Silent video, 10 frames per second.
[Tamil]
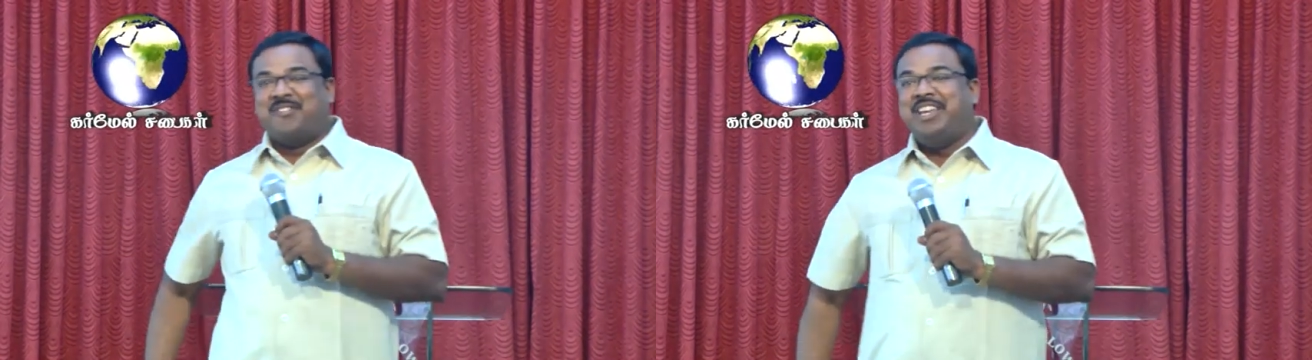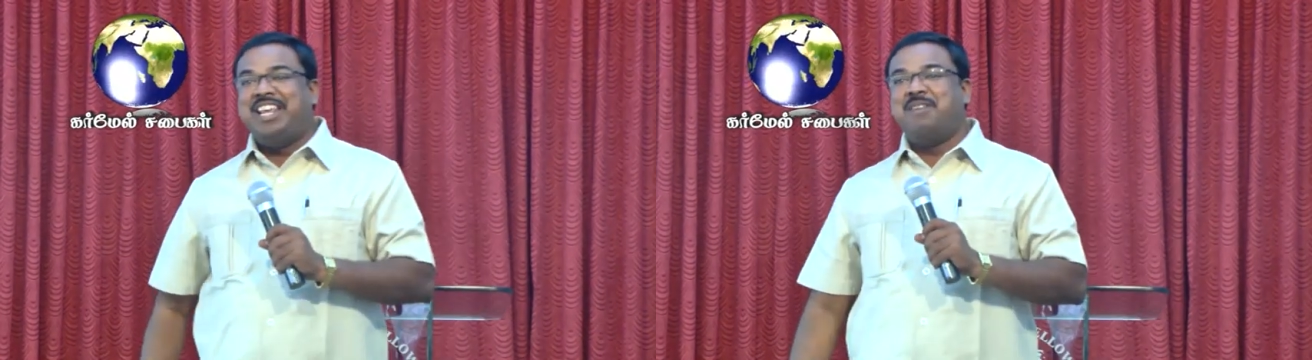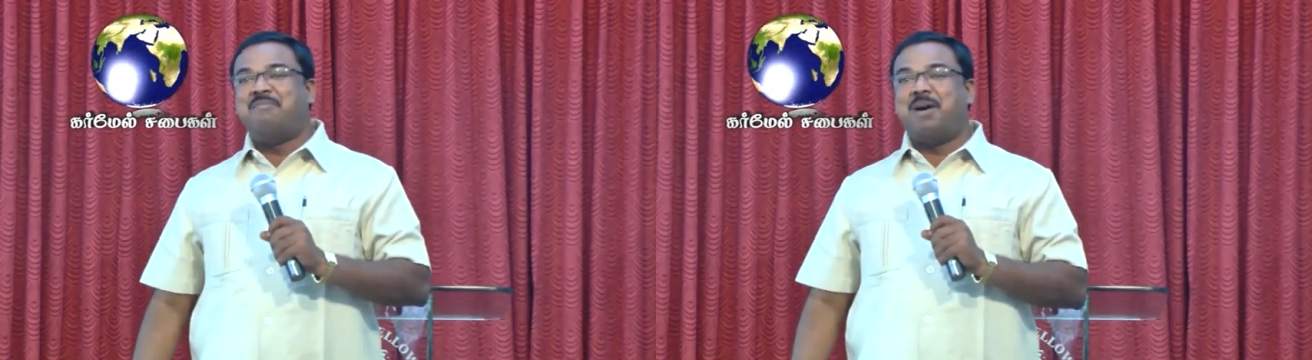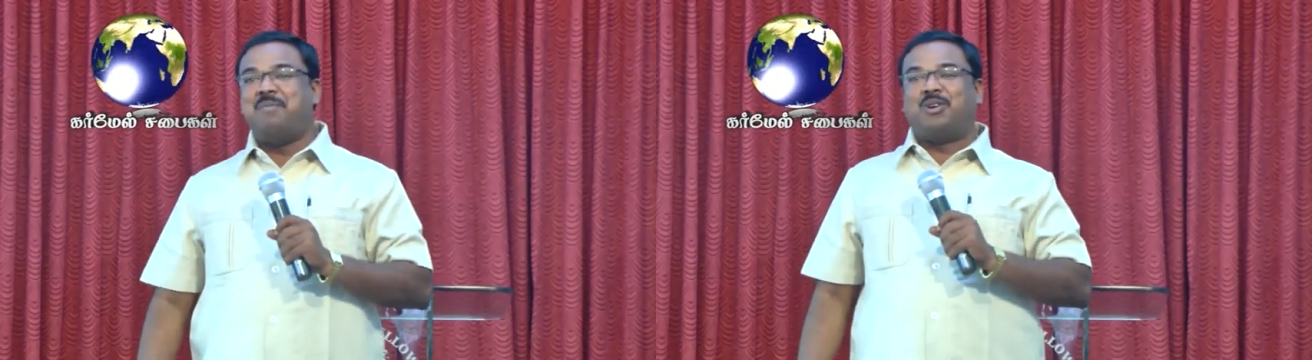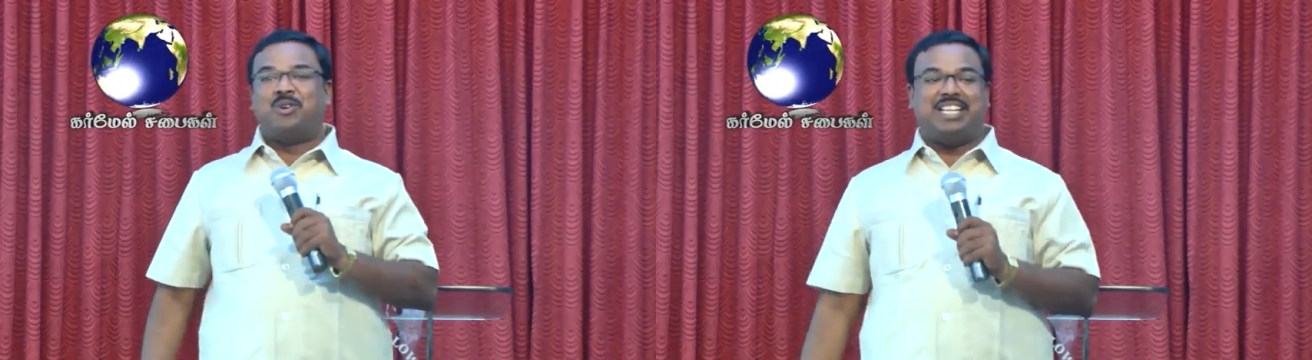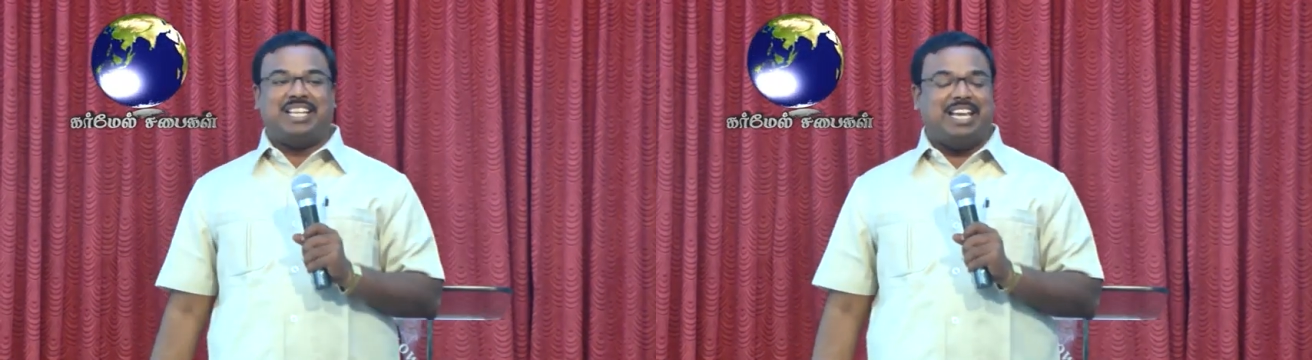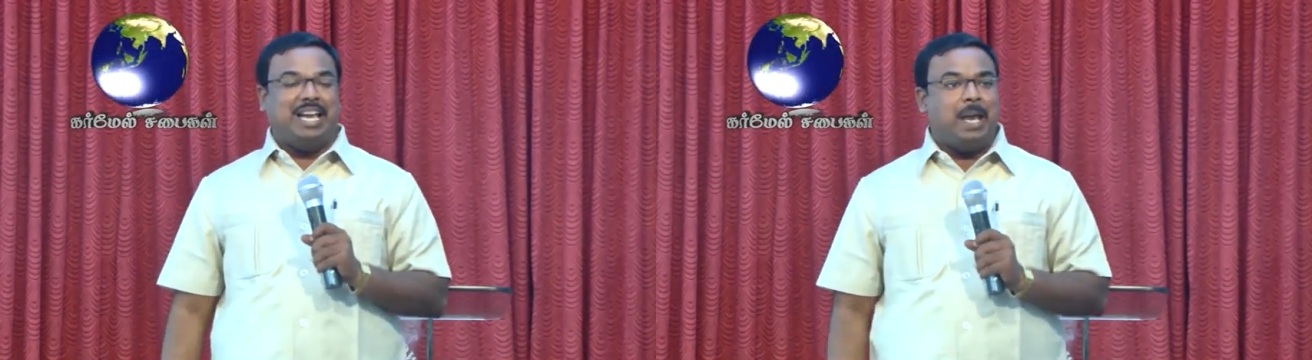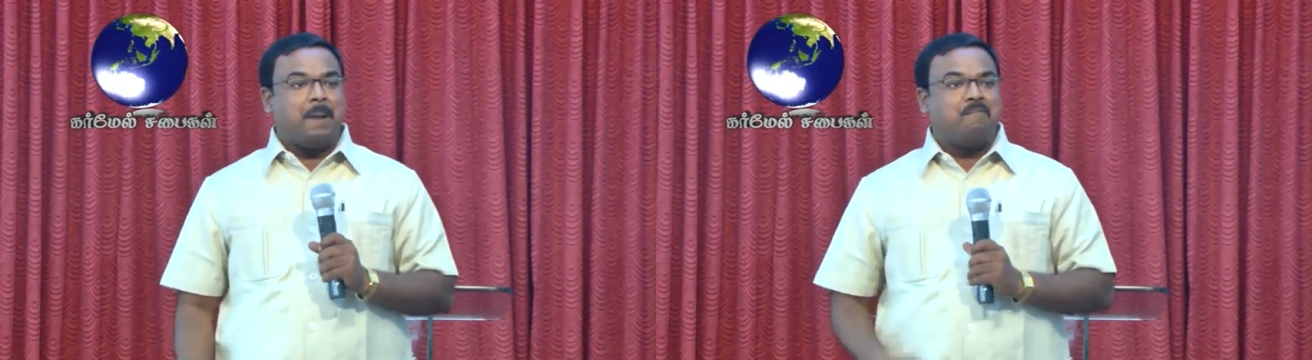விரியன் பாம்பு குட்டி
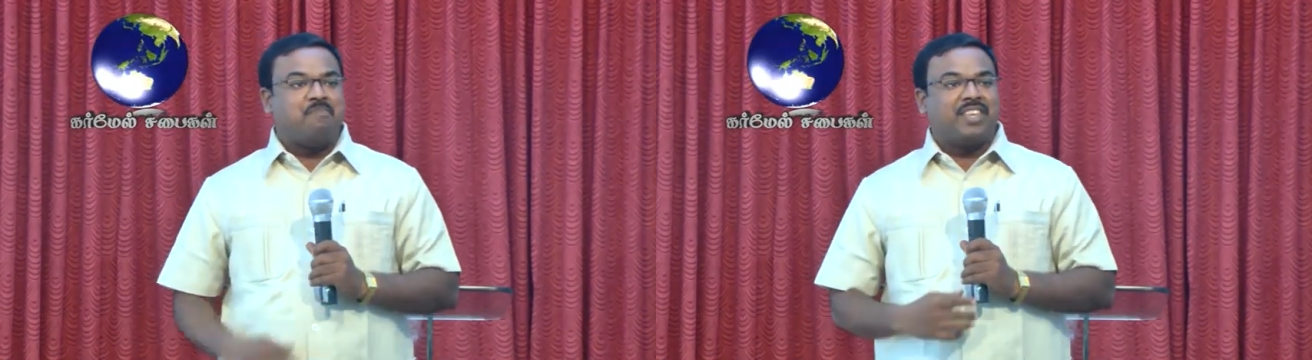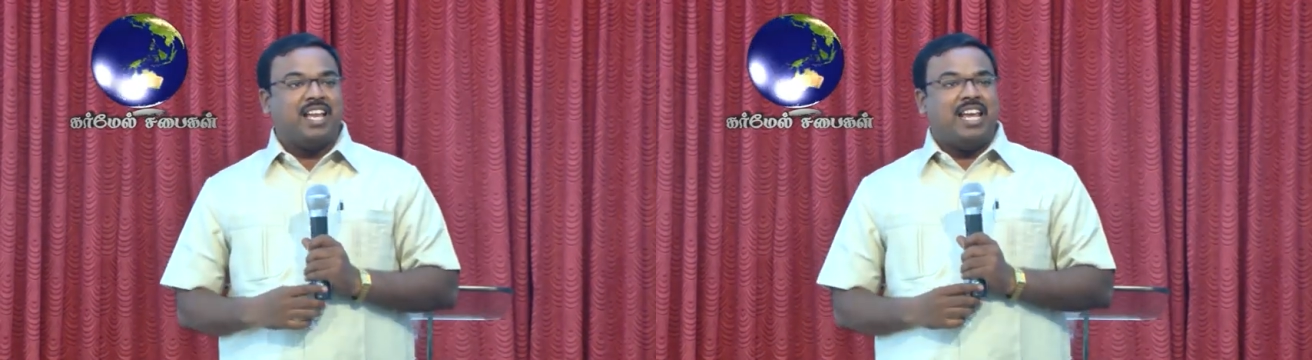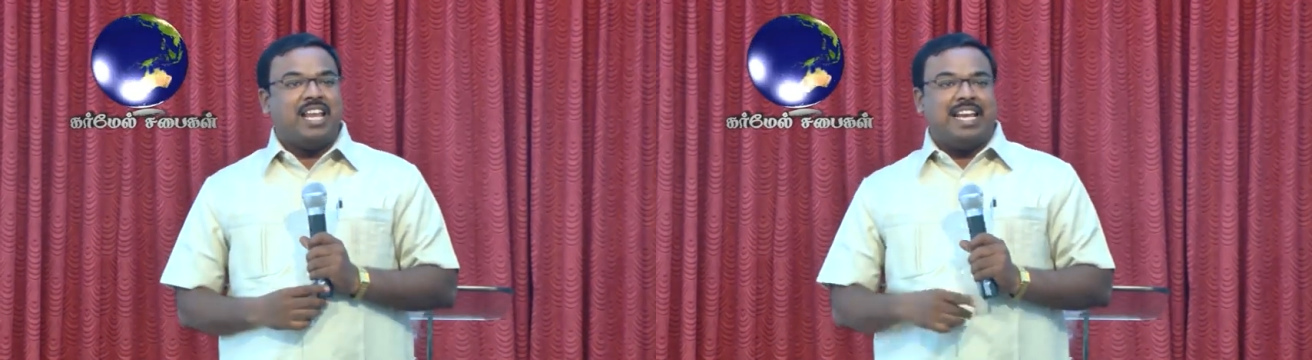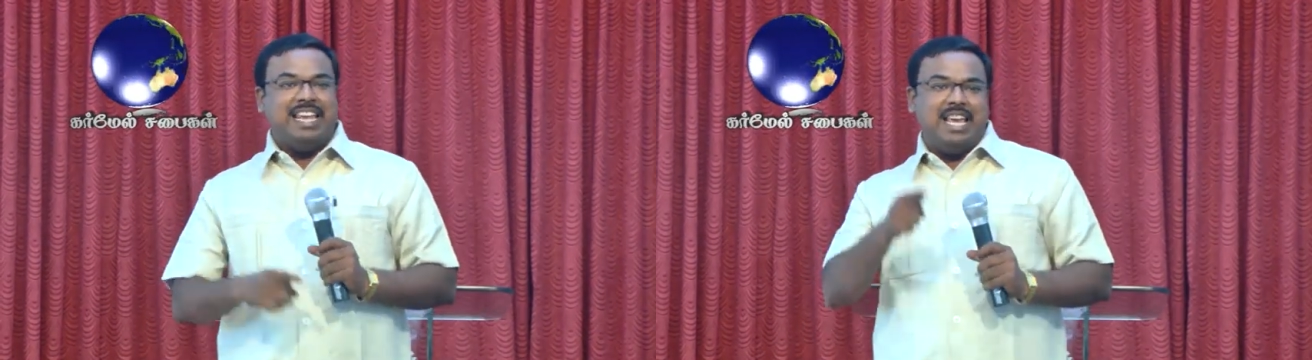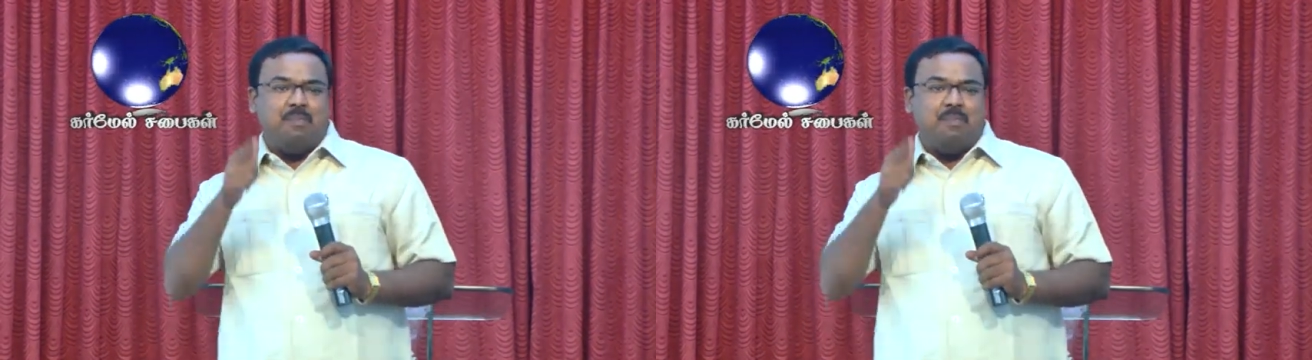நீ